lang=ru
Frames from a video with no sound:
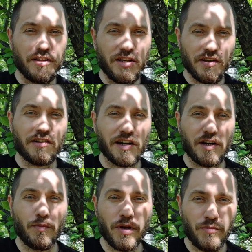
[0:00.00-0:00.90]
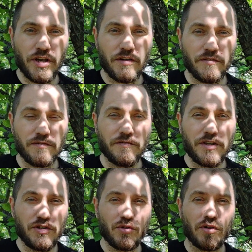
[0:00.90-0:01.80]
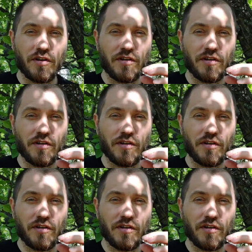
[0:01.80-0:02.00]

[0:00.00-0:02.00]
несколько примеров видео